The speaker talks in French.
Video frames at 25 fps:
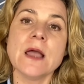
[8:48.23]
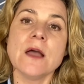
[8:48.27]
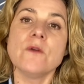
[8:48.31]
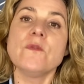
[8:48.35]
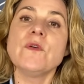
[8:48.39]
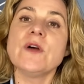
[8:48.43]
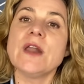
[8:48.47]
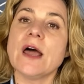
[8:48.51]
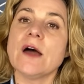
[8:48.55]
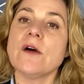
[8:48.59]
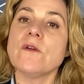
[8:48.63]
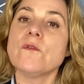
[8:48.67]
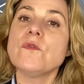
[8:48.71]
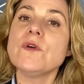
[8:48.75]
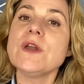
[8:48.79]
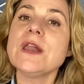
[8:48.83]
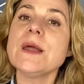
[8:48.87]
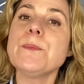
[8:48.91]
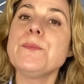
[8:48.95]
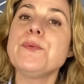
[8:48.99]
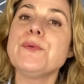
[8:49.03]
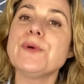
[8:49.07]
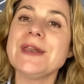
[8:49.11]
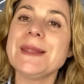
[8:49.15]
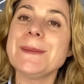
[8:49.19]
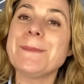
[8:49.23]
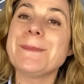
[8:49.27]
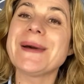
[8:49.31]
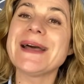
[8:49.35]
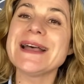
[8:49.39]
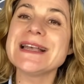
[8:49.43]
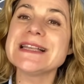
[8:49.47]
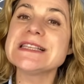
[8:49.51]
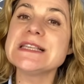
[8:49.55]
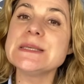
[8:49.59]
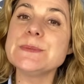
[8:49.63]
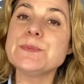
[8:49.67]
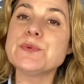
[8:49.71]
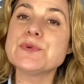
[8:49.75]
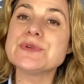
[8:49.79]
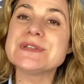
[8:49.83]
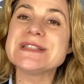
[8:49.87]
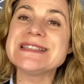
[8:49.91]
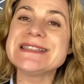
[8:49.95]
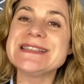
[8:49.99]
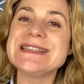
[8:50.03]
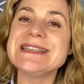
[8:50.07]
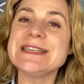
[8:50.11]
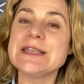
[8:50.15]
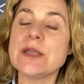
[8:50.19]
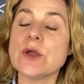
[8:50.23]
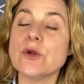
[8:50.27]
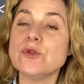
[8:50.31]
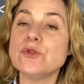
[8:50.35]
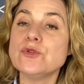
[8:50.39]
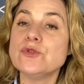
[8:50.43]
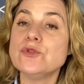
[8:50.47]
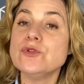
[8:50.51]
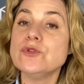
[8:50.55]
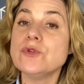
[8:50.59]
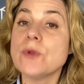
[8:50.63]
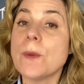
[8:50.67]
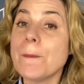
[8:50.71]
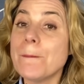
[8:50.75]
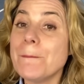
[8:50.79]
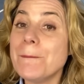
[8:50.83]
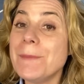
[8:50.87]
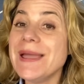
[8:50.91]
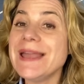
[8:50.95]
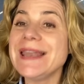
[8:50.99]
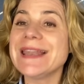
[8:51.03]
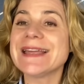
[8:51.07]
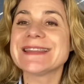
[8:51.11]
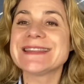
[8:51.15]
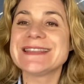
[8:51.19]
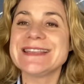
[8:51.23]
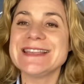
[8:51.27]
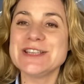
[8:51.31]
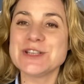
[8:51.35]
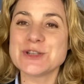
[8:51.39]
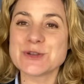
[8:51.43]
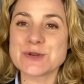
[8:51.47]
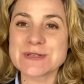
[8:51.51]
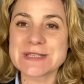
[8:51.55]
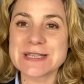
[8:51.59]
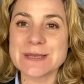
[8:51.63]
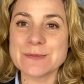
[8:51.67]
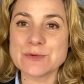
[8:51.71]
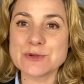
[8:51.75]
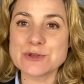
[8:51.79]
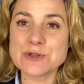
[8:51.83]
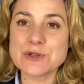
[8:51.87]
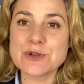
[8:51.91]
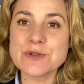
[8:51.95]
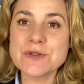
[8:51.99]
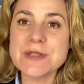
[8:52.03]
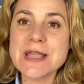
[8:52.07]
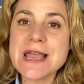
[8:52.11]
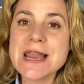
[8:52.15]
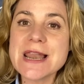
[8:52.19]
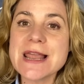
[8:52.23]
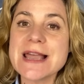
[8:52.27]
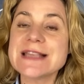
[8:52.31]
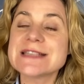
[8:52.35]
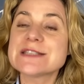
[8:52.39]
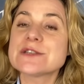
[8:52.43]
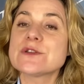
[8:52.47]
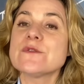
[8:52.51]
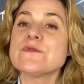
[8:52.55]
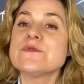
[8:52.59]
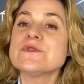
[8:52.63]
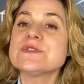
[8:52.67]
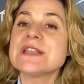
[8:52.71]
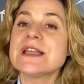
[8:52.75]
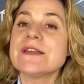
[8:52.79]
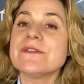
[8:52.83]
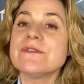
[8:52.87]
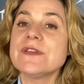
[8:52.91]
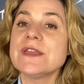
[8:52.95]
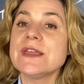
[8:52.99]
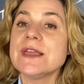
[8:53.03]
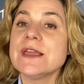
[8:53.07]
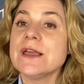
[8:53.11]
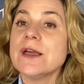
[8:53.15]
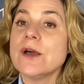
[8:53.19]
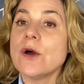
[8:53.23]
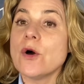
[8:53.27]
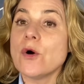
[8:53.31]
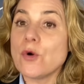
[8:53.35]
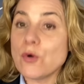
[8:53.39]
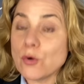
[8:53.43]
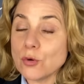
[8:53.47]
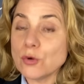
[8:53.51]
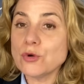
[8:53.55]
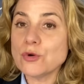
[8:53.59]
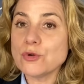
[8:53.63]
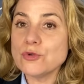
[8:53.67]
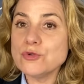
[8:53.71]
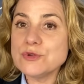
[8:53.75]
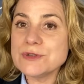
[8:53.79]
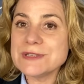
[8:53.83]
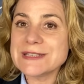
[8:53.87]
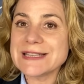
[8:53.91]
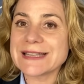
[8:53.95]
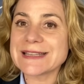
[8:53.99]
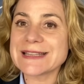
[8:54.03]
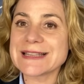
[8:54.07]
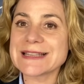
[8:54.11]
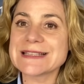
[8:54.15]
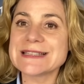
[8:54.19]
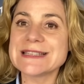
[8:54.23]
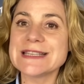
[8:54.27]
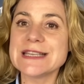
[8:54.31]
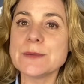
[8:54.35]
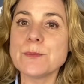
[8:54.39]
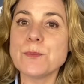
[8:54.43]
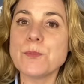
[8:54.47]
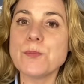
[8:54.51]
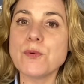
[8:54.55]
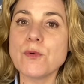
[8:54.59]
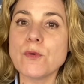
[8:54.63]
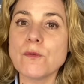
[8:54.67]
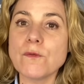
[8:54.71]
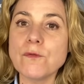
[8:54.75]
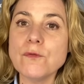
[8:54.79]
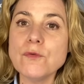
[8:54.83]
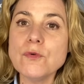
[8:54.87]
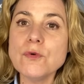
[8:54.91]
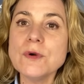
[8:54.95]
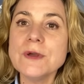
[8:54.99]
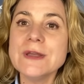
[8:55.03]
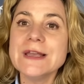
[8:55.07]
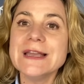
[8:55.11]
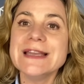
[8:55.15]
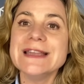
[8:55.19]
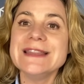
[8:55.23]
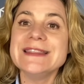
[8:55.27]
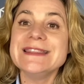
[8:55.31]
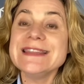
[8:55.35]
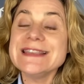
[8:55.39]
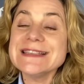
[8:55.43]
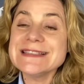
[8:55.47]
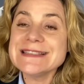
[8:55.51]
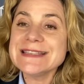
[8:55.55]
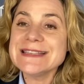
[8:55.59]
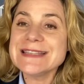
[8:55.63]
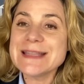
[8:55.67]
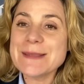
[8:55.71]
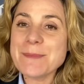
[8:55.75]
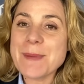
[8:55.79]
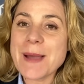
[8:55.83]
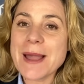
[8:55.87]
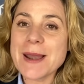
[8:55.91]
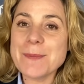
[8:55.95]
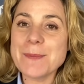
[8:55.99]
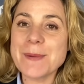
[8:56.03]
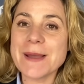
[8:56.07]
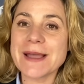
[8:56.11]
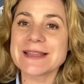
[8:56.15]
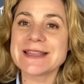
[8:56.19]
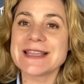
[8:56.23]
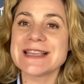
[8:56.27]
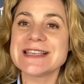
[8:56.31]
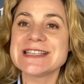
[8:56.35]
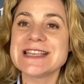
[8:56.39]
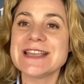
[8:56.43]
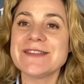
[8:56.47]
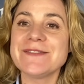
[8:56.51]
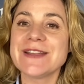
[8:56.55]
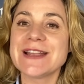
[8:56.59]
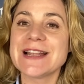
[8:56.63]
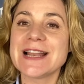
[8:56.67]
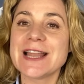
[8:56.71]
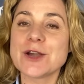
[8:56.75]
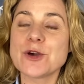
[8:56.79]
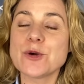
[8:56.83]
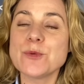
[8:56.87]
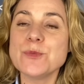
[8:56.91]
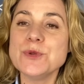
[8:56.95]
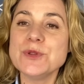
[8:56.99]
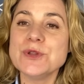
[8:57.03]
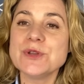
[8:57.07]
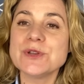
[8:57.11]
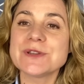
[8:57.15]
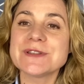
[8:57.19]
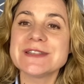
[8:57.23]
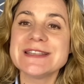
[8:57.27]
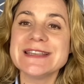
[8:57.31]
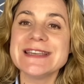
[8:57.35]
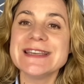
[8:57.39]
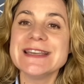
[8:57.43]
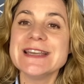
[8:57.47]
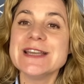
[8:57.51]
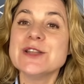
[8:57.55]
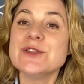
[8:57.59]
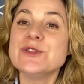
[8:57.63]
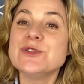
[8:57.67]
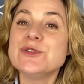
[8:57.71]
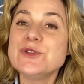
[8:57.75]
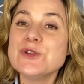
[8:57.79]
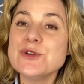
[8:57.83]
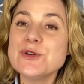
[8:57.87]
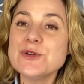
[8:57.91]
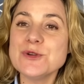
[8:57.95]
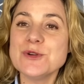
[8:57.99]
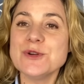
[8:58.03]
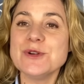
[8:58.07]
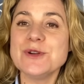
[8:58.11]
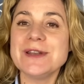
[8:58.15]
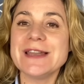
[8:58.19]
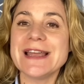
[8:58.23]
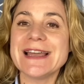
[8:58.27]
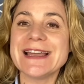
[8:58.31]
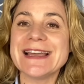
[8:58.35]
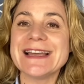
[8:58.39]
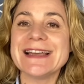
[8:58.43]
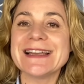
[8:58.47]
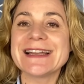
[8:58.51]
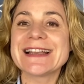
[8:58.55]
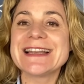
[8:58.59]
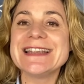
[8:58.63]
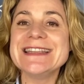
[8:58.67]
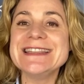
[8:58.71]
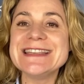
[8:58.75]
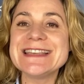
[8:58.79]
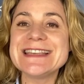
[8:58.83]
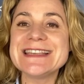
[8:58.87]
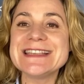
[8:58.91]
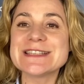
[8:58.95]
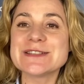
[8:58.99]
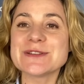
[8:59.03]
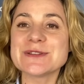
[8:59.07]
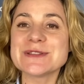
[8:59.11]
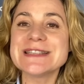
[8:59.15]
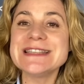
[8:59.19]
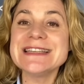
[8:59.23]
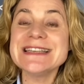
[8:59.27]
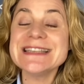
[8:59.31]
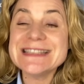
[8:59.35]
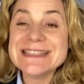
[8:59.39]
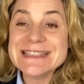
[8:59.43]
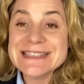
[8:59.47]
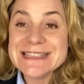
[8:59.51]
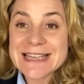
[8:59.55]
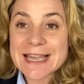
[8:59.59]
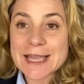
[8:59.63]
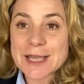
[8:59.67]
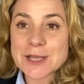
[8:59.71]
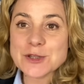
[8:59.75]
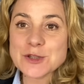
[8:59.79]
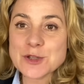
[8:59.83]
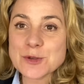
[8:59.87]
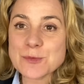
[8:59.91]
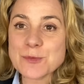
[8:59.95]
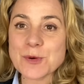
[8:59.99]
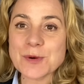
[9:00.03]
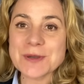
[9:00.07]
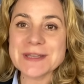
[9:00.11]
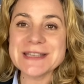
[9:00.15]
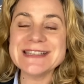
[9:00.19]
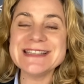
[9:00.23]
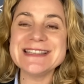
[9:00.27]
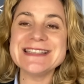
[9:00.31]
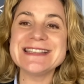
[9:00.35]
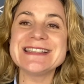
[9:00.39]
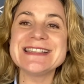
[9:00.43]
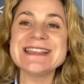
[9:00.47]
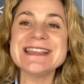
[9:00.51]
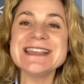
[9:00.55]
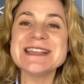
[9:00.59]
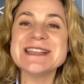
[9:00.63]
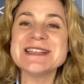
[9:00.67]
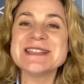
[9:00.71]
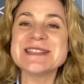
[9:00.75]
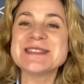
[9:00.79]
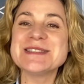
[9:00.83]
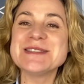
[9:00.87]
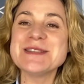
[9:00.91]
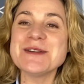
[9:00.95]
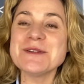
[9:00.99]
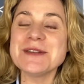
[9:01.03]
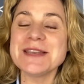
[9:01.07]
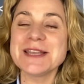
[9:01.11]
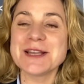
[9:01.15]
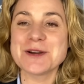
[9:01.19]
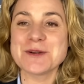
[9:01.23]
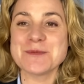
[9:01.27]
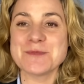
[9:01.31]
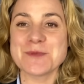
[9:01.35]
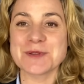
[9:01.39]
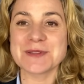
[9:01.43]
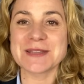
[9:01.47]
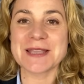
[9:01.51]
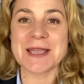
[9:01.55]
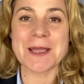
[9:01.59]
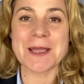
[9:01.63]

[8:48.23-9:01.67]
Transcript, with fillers: Voilà, voilà pour les principaux signes d'une belle intelligence émotionnelle. Est-ce que vous avez reconnu certains signes pour vous N'hésitez pas à le partager avec la communauté de la clinique e-santé directement ici dans les commentaires.